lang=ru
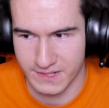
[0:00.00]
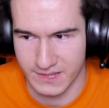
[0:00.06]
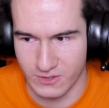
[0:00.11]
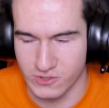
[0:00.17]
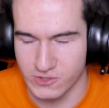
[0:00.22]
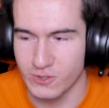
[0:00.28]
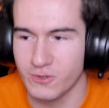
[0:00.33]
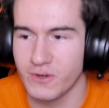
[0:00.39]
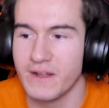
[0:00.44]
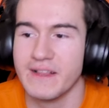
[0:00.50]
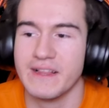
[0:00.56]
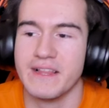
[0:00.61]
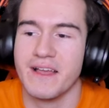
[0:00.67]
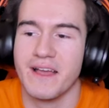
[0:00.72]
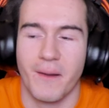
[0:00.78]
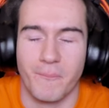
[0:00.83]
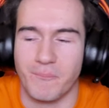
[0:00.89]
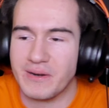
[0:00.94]
Но с другой...
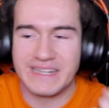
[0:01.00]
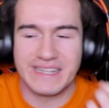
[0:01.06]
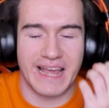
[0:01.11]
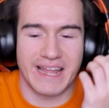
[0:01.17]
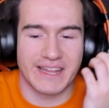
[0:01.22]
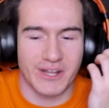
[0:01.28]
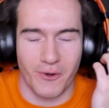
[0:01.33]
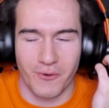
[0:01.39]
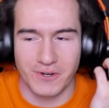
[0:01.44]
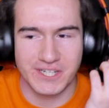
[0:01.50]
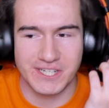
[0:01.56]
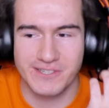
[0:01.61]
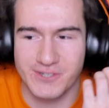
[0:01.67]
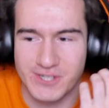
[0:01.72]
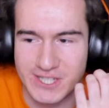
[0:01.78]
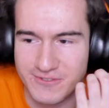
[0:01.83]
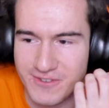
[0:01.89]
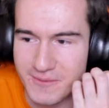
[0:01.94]
Блин, это очень
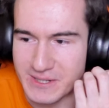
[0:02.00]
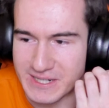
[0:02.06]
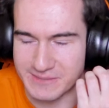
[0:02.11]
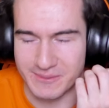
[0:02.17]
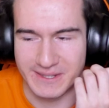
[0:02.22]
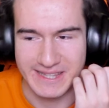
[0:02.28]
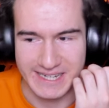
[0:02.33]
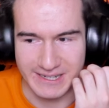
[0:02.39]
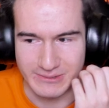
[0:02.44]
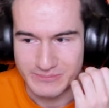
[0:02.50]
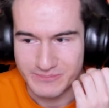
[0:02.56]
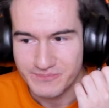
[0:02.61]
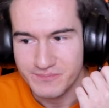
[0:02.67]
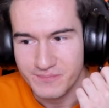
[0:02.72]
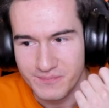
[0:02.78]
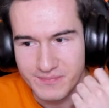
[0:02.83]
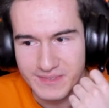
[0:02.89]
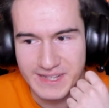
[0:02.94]
сложный выбор, смотри.
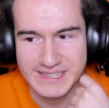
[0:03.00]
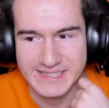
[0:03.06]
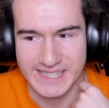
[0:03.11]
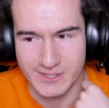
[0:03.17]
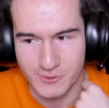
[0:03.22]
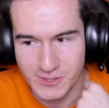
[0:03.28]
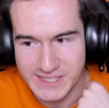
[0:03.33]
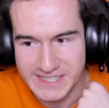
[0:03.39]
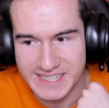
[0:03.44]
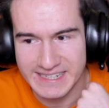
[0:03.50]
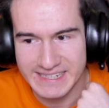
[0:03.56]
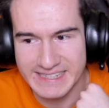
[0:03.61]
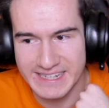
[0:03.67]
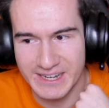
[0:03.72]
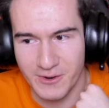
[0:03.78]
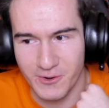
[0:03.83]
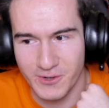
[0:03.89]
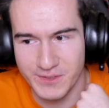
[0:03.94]
С одной
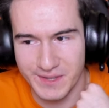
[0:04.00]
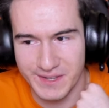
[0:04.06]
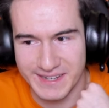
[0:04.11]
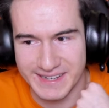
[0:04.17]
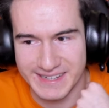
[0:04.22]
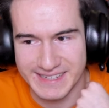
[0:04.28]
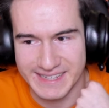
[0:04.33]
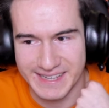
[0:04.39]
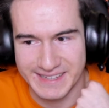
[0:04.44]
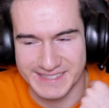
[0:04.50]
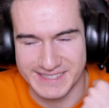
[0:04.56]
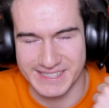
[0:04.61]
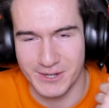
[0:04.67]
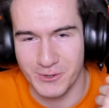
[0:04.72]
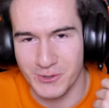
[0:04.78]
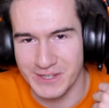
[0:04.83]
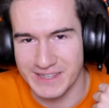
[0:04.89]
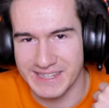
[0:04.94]
стороны, он э, это с
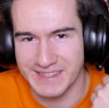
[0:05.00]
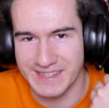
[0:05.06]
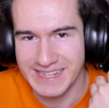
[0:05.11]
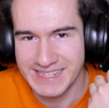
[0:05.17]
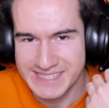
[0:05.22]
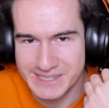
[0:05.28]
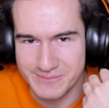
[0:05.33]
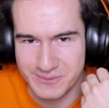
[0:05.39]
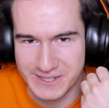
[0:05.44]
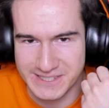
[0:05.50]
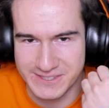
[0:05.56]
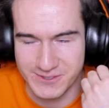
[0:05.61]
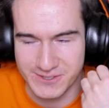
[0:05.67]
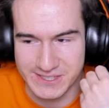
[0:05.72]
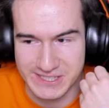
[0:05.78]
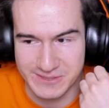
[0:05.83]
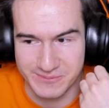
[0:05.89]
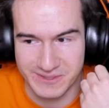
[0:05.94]
такой интонацией
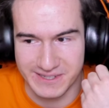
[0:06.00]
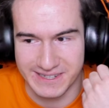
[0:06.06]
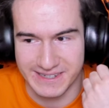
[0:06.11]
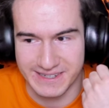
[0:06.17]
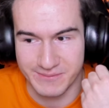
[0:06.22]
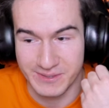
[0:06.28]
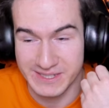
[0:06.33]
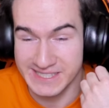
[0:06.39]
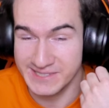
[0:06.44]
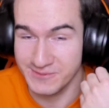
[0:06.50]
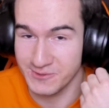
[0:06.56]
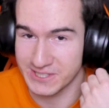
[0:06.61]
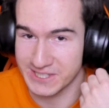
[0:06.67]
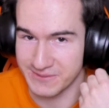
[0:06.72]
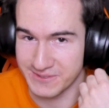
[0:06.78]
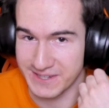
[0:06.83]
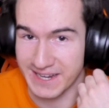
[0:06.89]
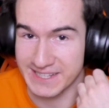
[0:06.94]
произнес, типа,
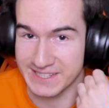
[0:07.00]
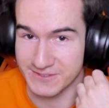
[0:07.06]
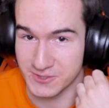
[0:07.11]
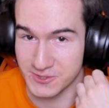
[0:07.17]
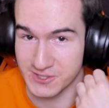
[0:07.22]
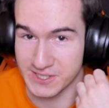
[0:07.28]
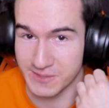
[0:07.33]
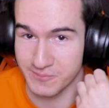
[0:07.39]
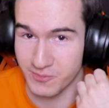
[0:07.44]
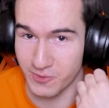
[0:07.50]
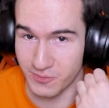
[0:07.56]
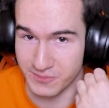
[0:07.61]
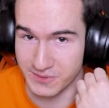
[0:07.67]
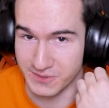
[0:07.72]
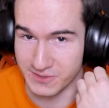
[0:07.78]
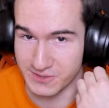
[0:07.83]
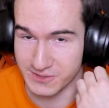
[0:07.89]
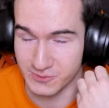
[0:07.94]
посмотрим, как ты все
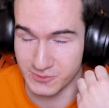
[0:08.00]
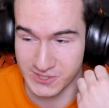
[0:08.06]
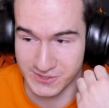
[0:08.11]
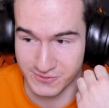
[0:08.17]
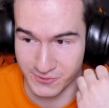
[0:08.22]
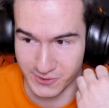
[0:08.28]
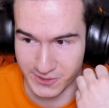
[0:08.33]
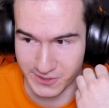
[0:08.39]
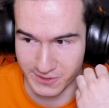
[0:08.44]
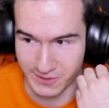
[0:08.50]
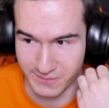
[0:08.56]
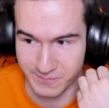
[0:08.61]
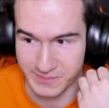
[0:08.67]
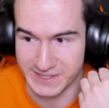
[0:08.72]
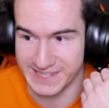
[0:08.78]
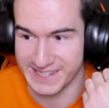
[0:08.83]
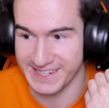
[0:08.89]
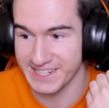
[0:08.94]
запомнил и усвоил.
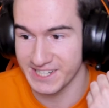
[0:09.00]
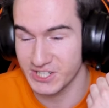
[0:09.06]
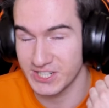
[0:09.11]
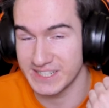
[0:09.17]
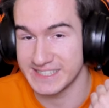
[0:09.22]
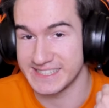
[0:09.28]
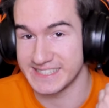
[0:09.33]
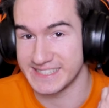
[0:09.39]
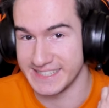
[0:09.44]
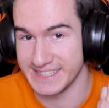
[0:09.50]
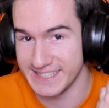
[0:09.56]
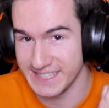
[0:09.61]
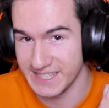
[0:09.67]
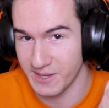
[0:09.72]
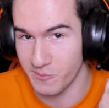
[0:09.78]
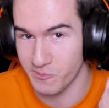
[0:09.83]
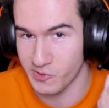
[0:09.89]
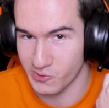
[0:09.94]
Перережь
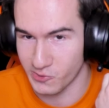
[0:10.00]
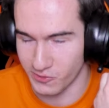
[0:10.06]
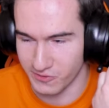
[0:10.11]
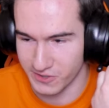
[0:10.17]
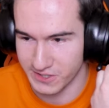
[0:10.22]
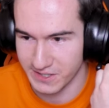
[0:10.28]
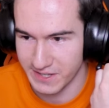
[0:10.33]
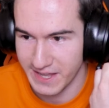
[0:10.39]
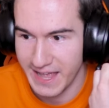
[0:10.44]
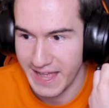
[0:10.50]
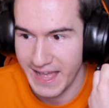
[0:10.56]
синий провод.